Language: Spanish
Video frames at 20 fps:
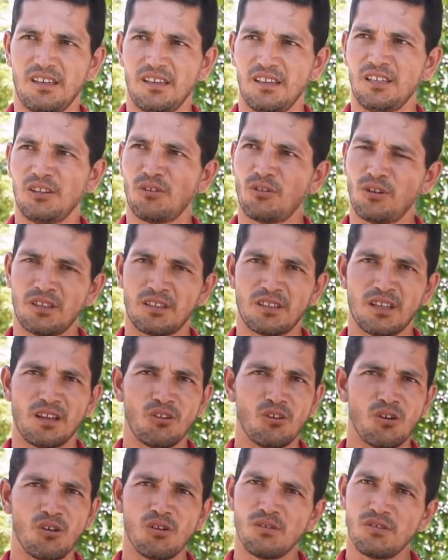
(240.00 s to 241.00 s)
y ahorita
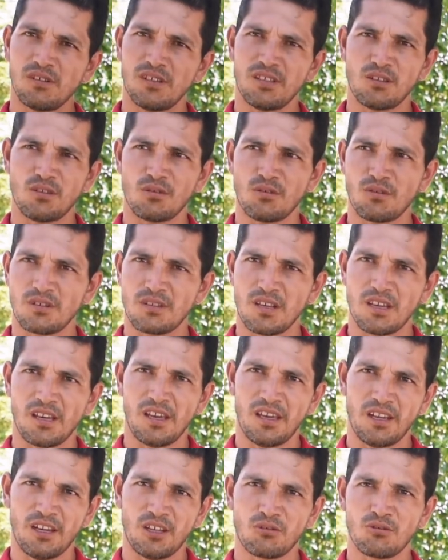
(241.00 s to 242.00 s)
no,
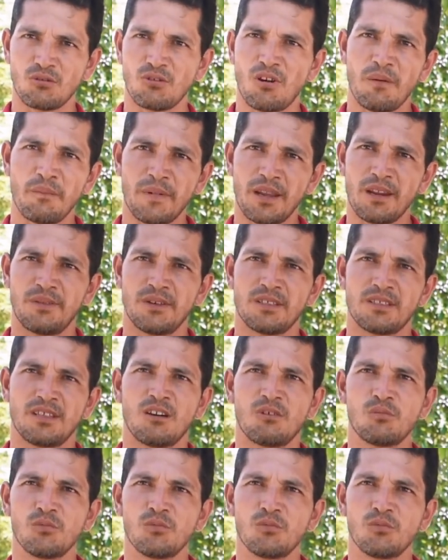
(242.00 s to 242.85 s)
entonces en eso nos ha beneficiado